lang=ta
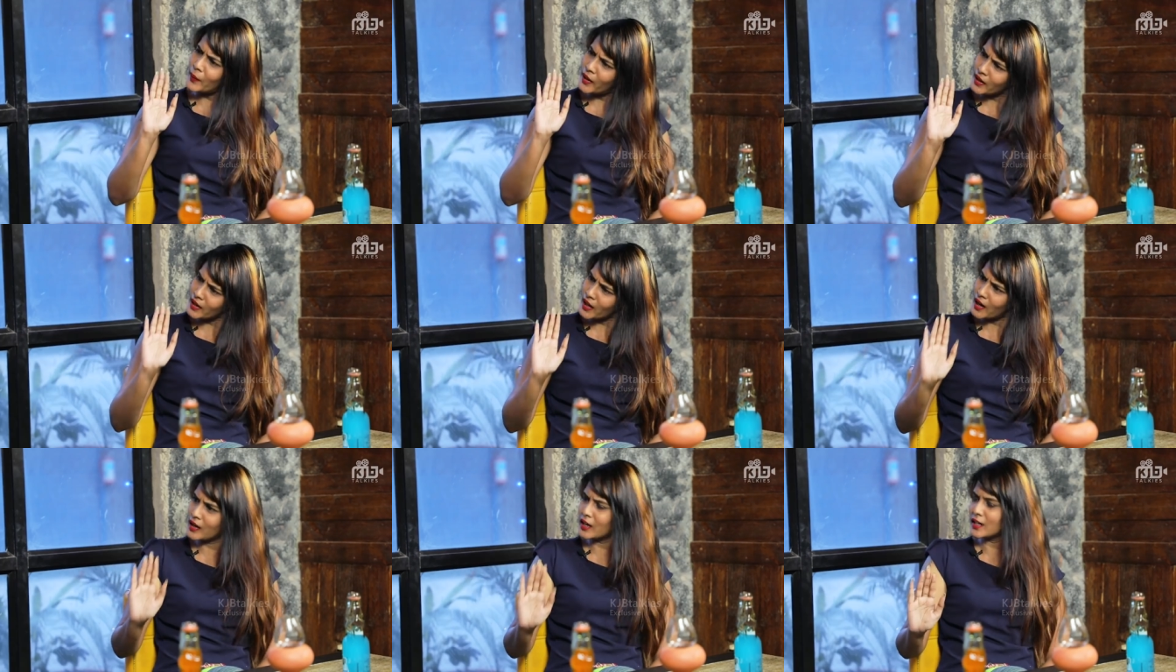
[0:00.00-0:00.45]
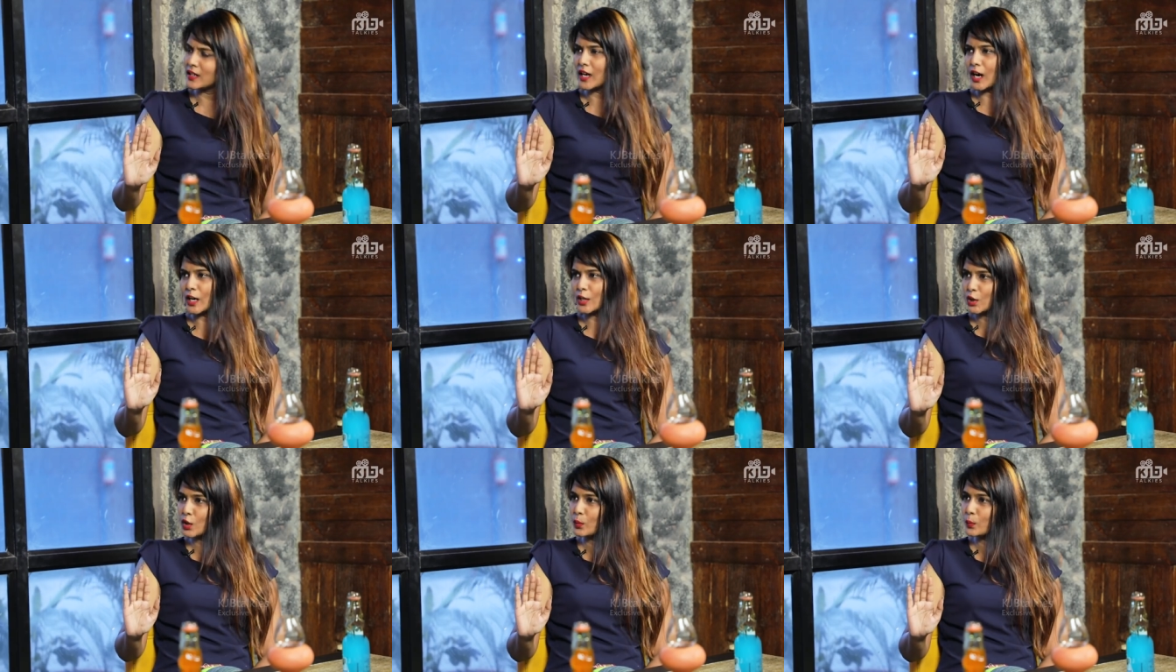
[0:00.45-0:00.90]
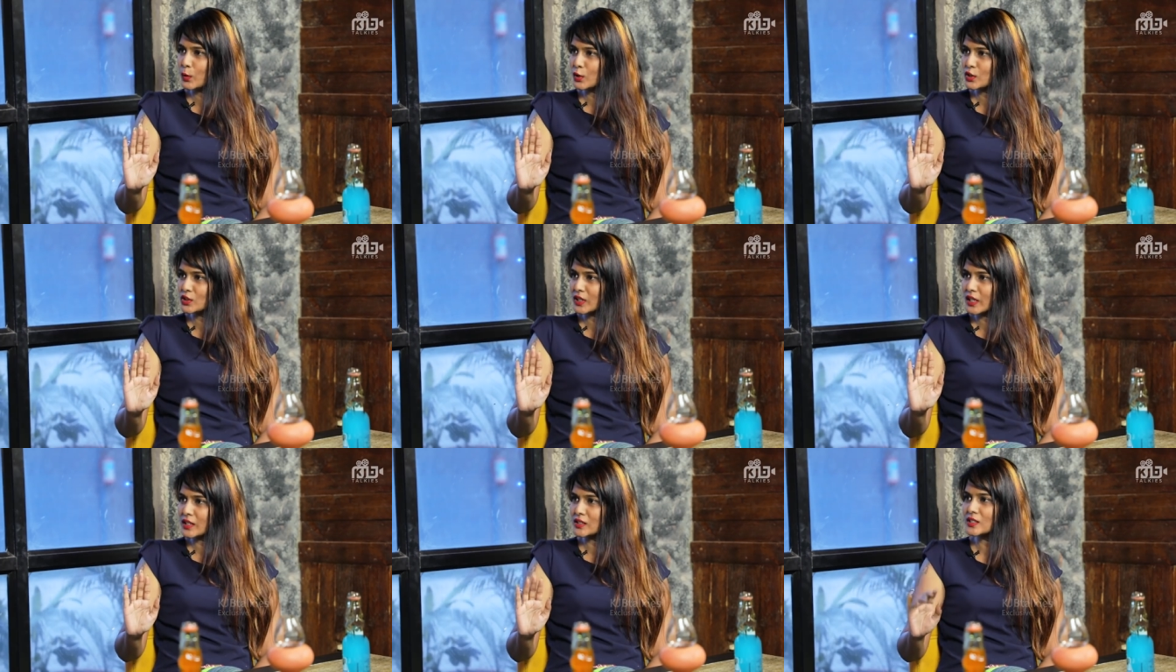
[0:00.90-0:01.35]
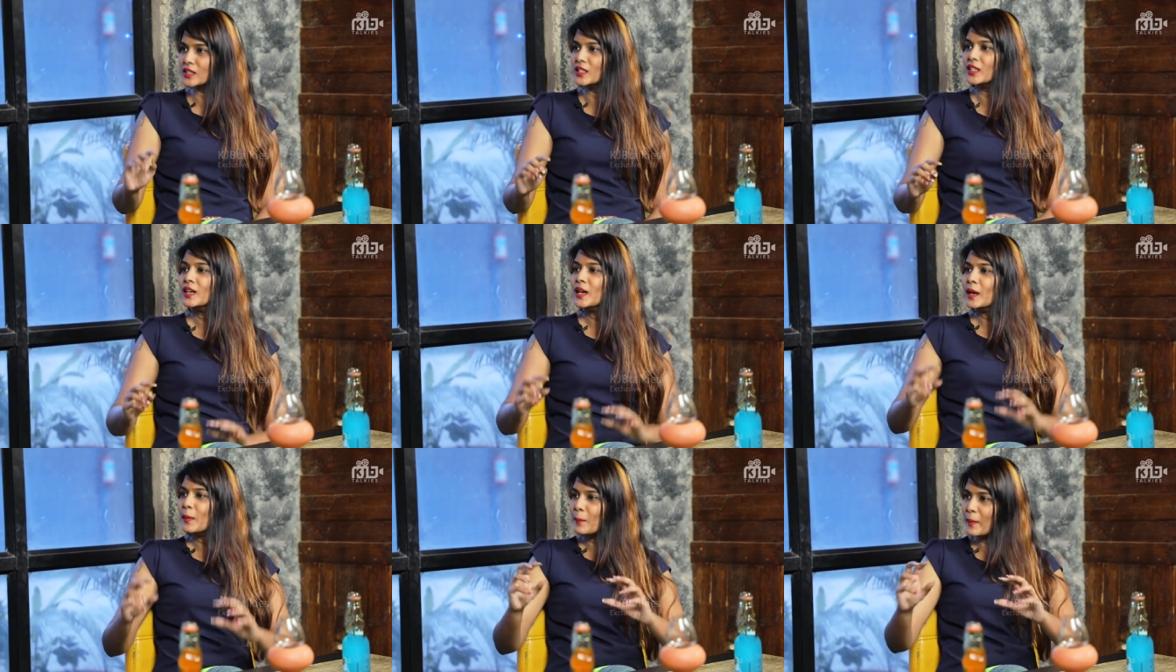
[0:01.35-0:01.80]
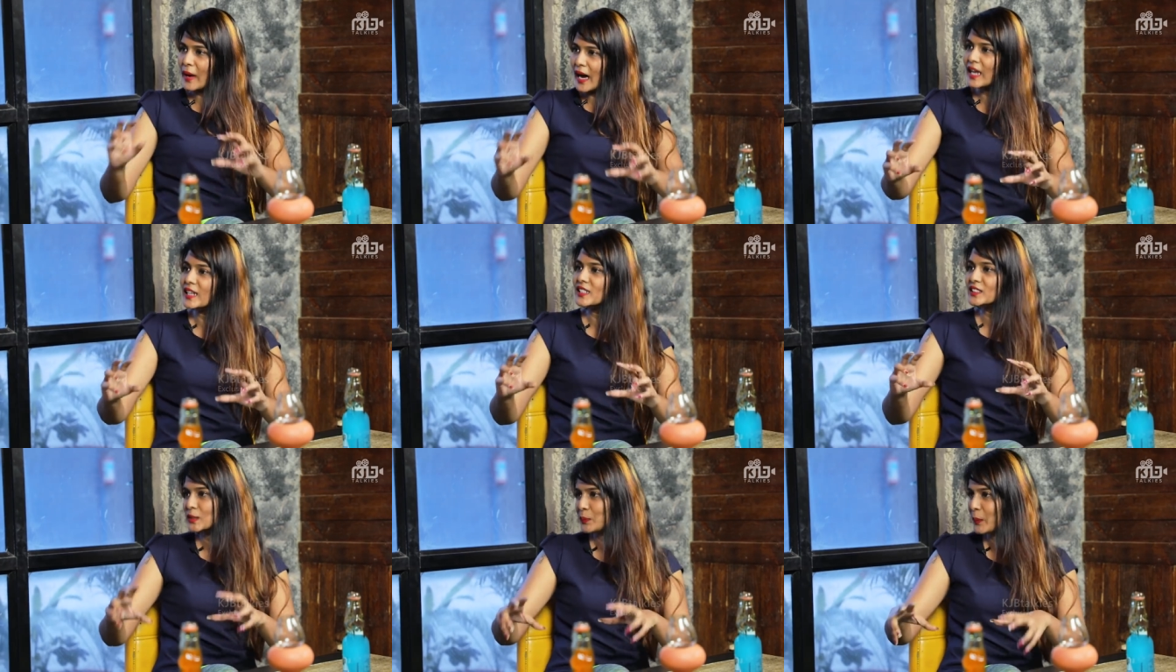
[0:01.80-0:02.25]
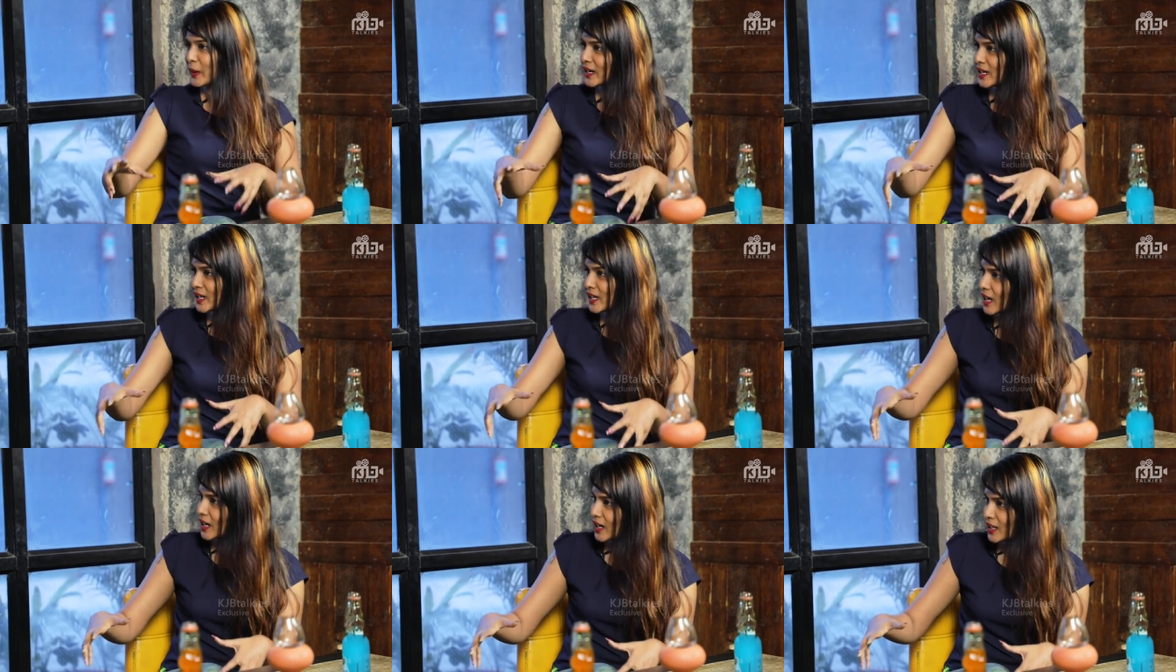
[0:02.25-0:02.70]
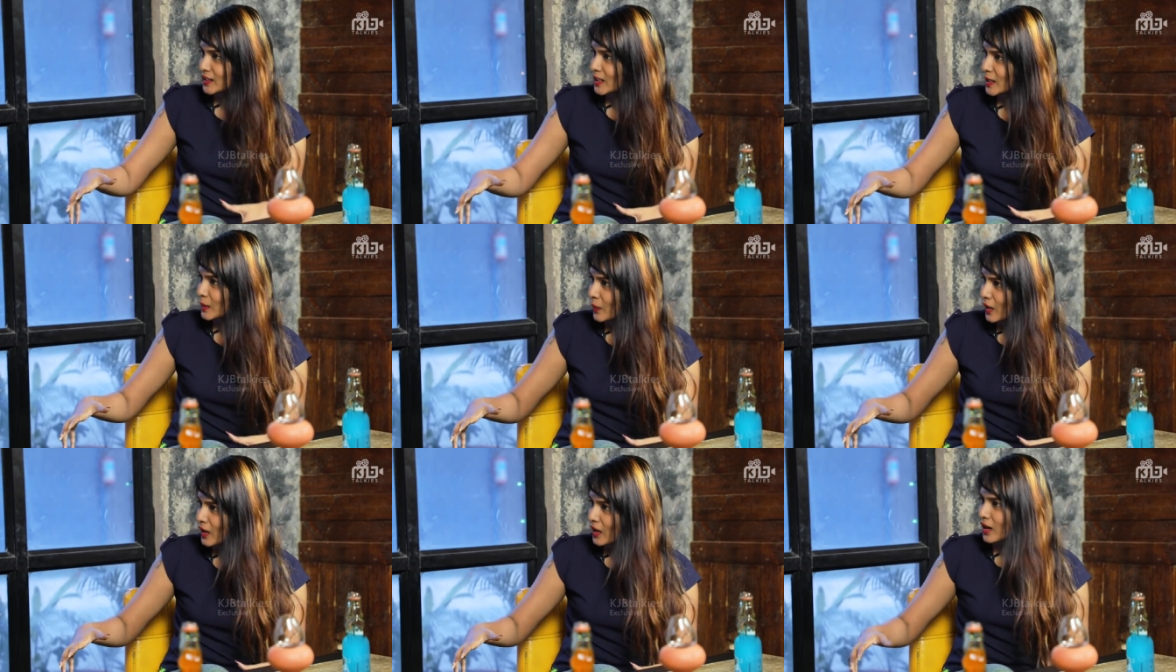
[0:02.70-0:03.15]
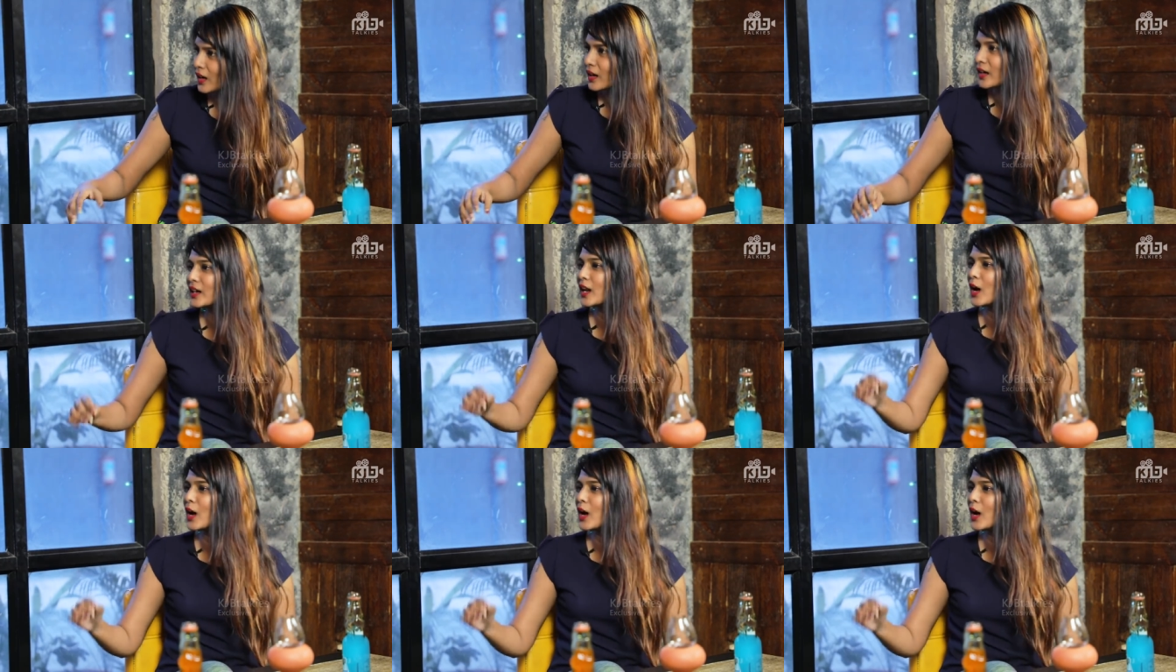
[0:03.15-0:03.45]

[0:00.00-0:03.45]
பண்ணாங்கன்னு கண்டும் பிடிச்சாச்சு பேலன்ஸ் பெண்டிங் என்ன தெரியுமாங்க